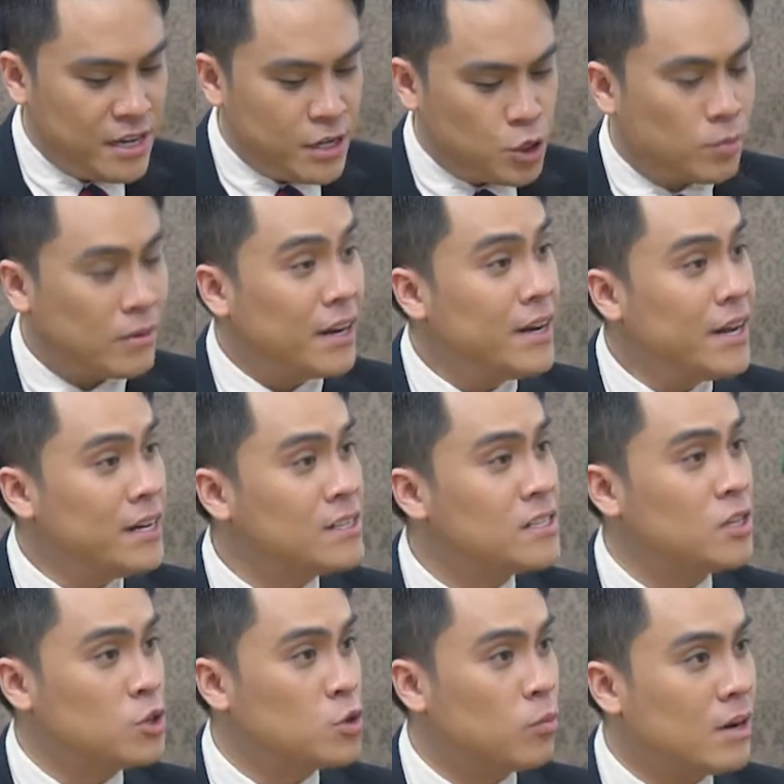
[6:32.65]
Chúng ta nên
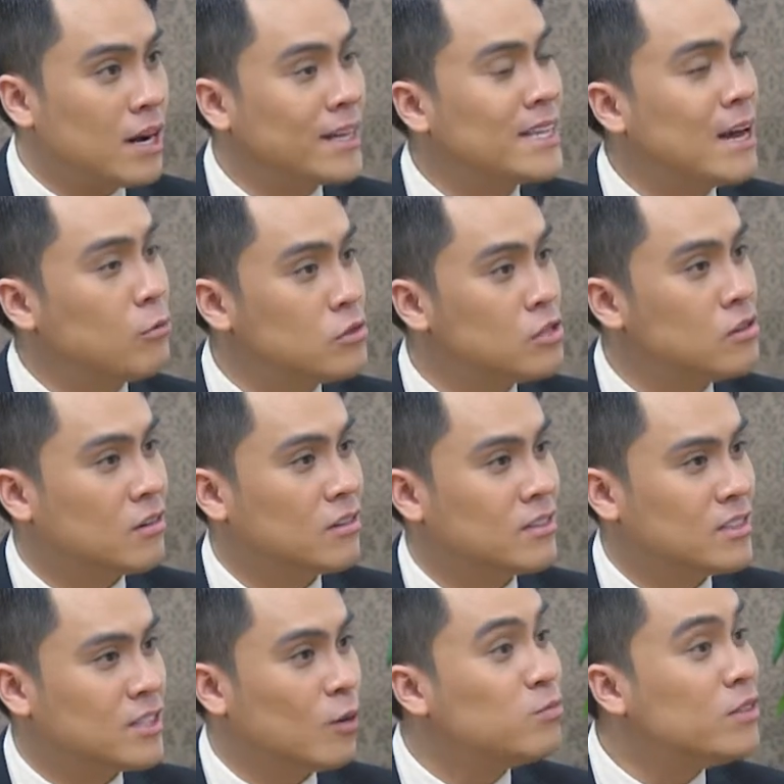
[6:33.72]
sử dụng các cái thảo dược
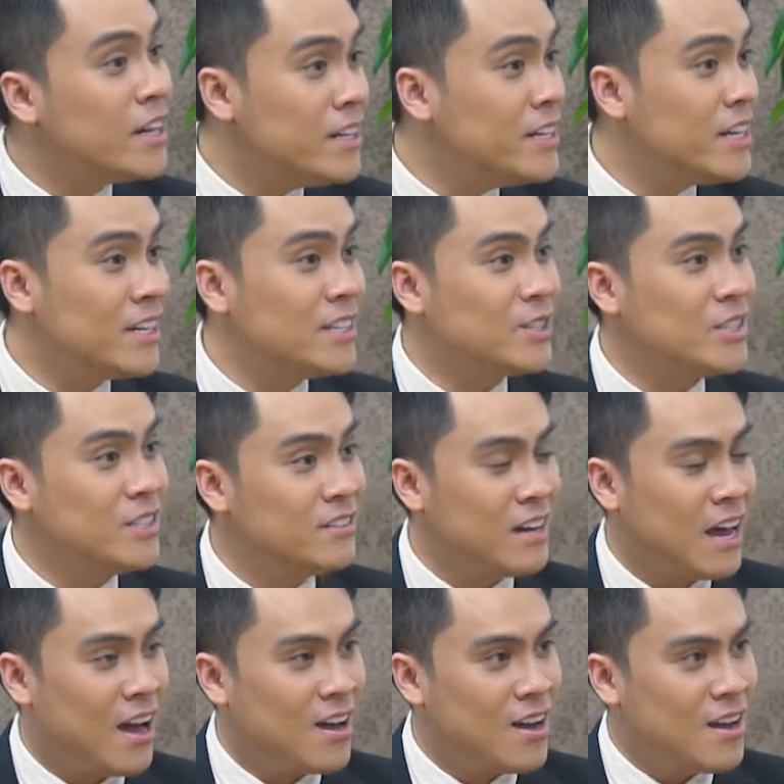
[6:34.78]
trong thiên nhiên như
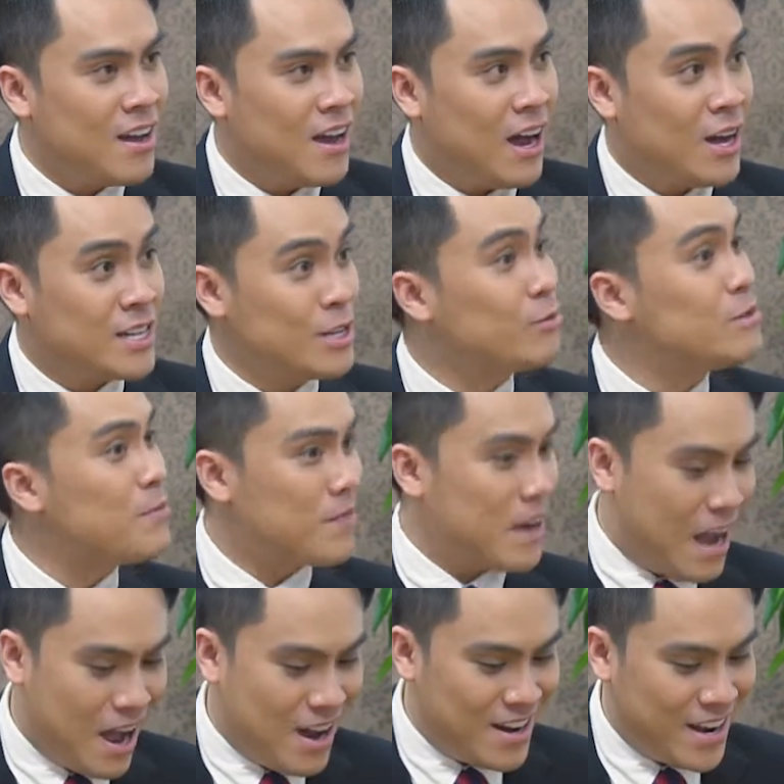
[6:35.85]
là à, rau diếp
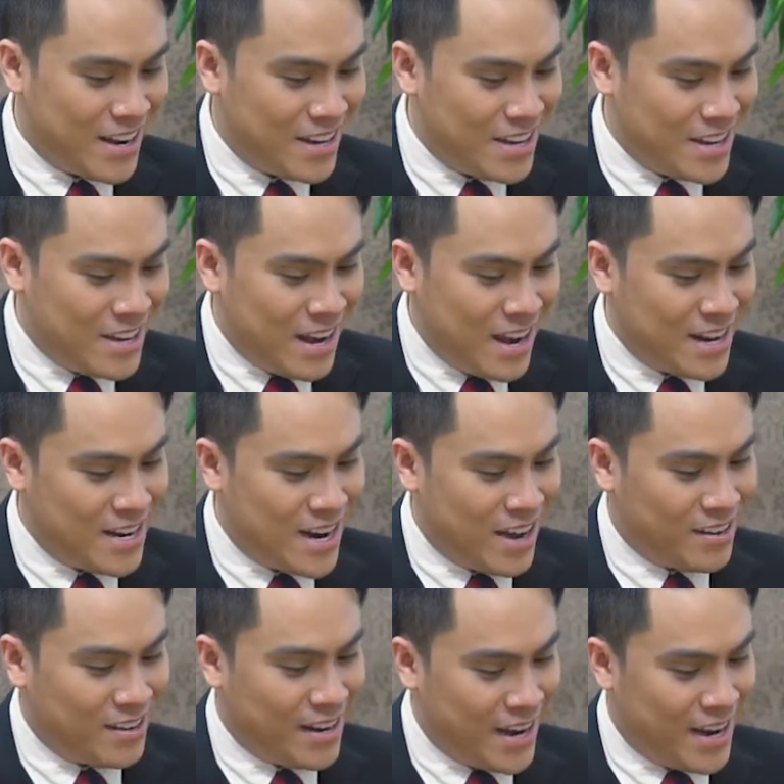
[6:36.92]
cá này hay là
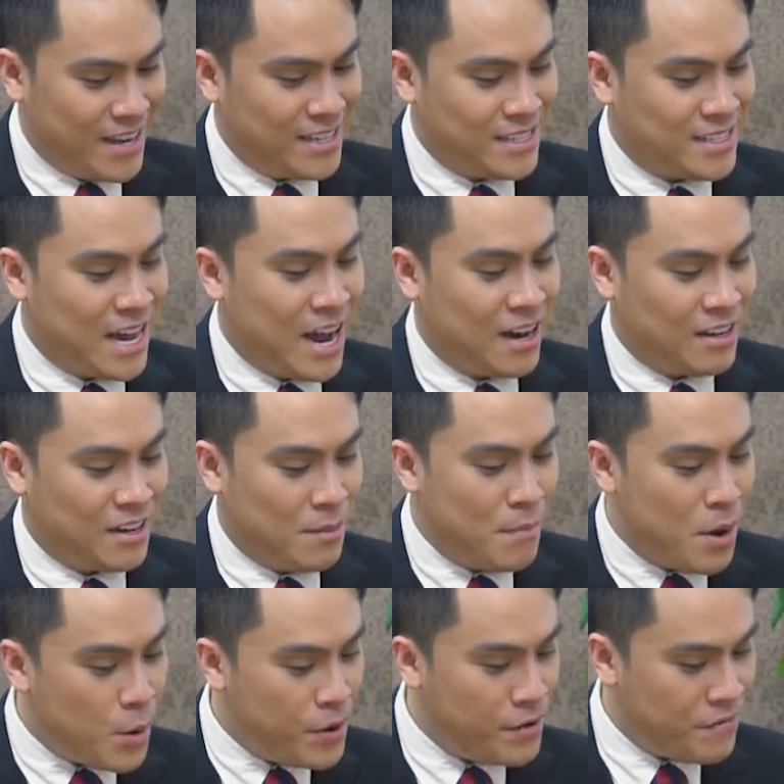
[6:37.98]
nghệ dạng
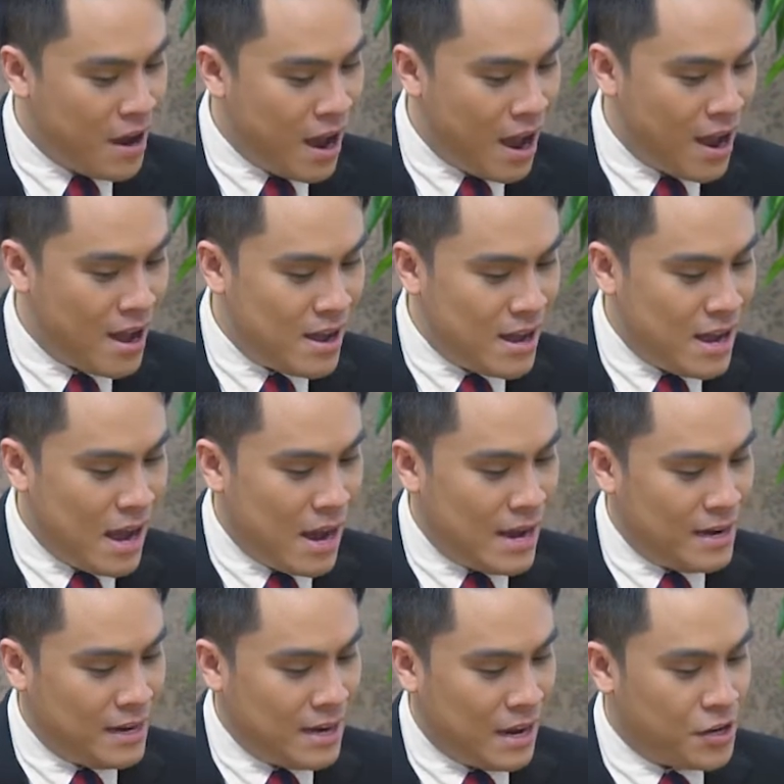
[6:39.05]
meriva
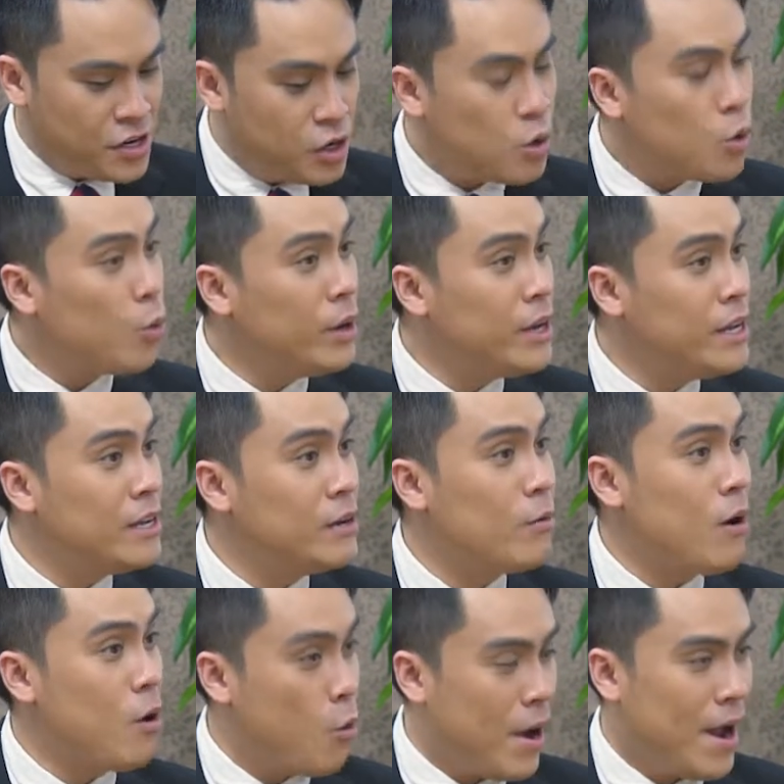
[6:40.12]
hay là đương quy
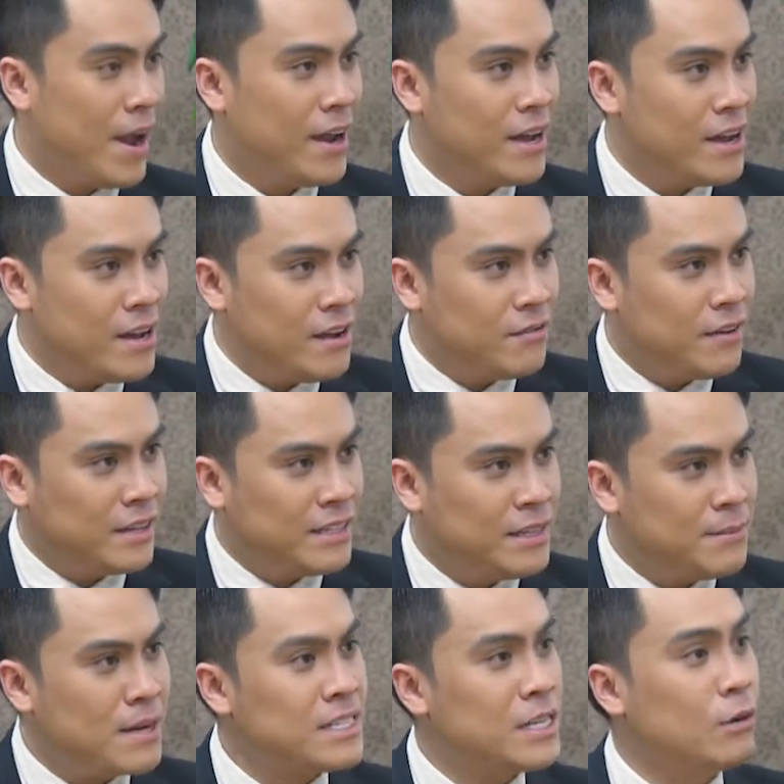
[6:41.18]
hoa hòe vậy thì
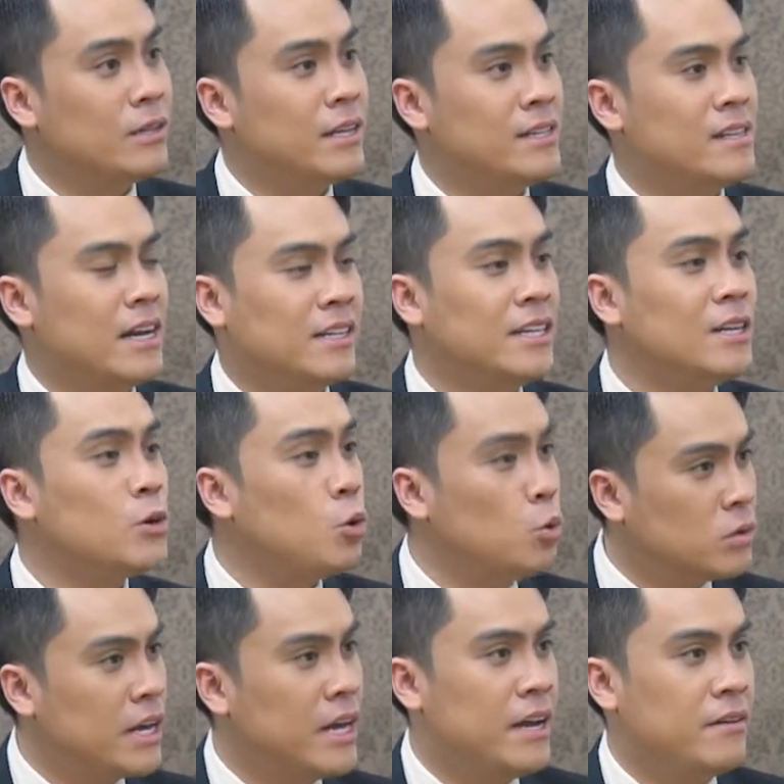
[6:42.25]
bác sĩ có thể giải thích cụ
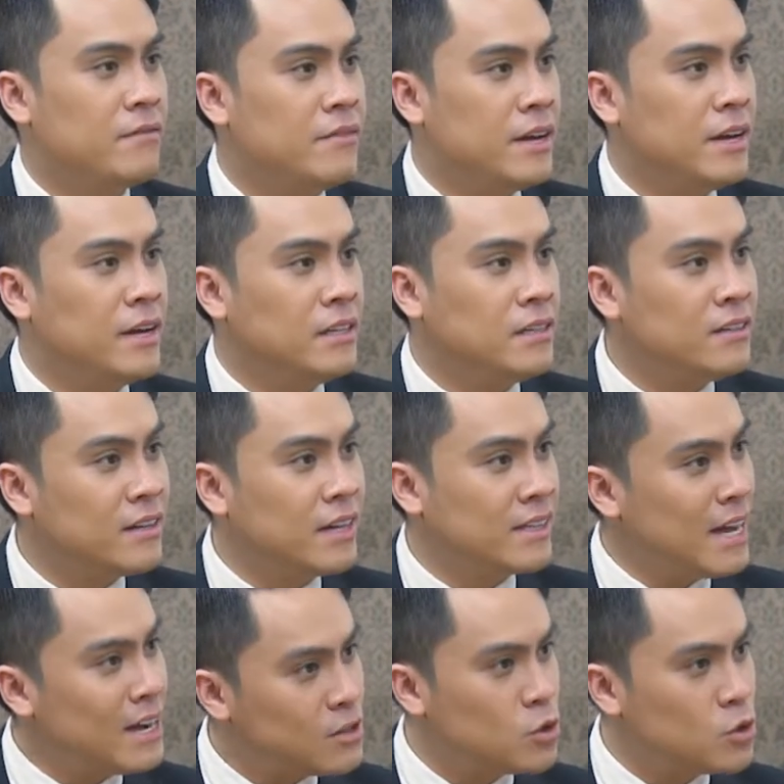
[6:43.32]
thể về những cái tác